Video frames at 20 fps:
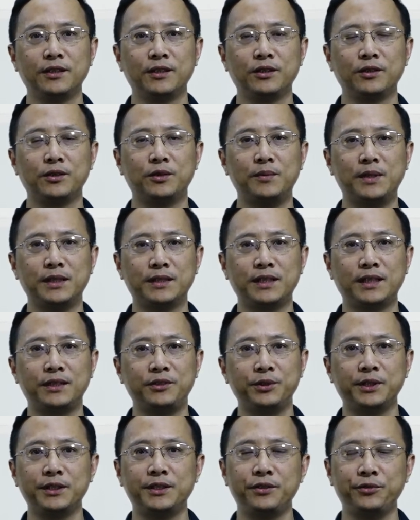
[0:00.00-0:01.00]
我们在
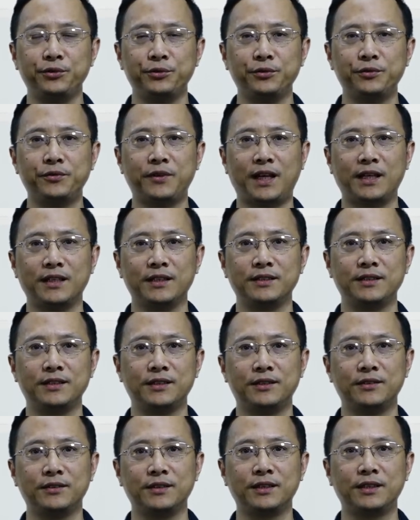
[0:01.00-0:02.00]
学习语法的时
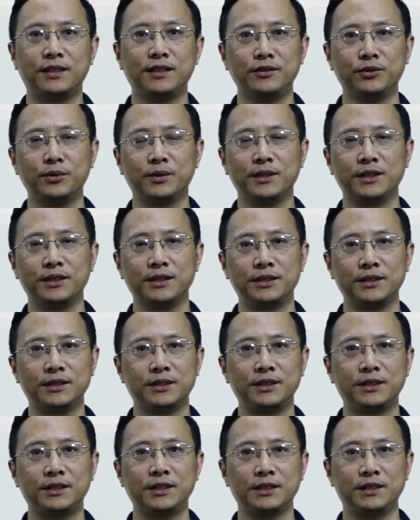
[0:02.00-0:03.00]
候，更多的是
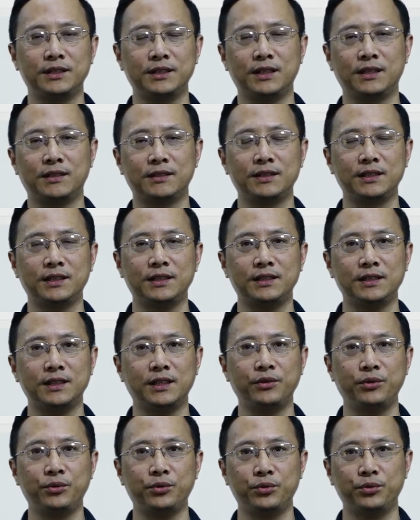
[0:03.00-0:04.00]
涉及到这些
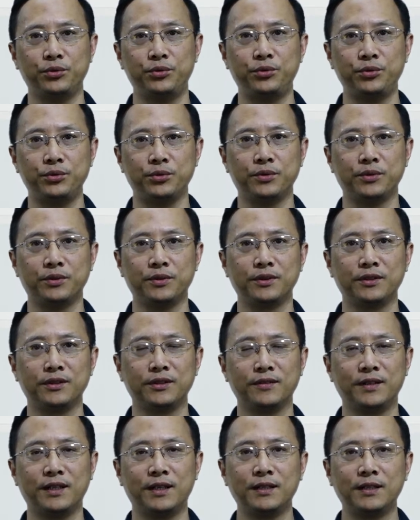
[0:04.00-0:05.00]
语句，对
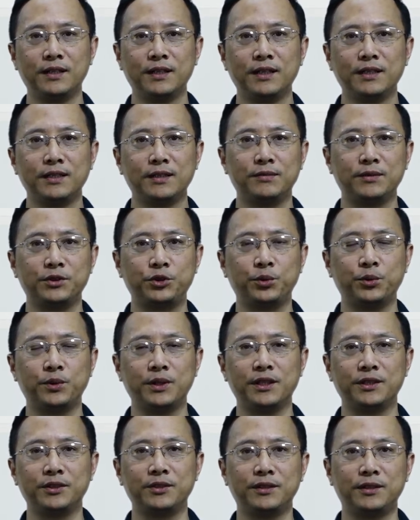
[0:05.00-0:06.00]
吧？那么除
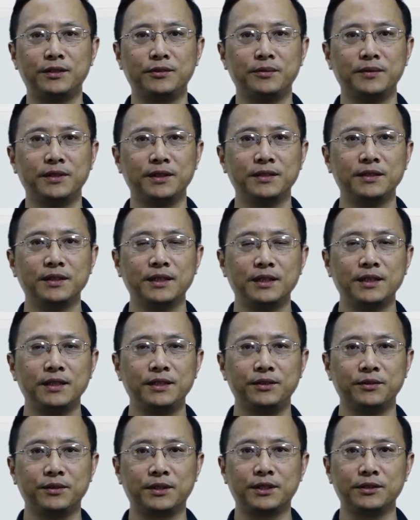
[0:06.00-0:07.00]
了说我们
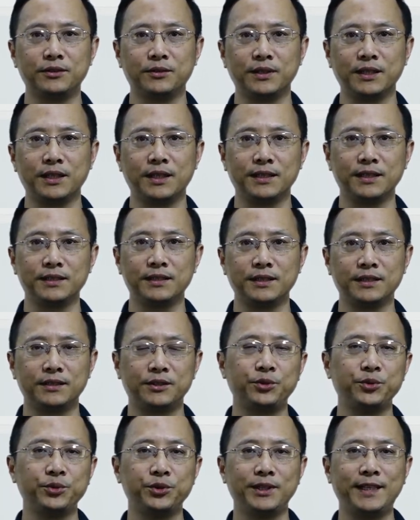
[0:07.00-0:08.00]
有各种各样的这个
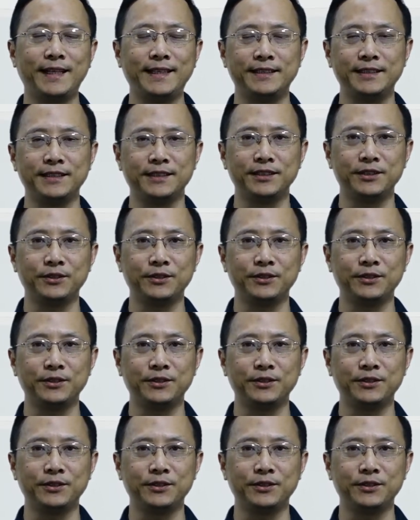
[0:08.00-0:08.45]
数据类型之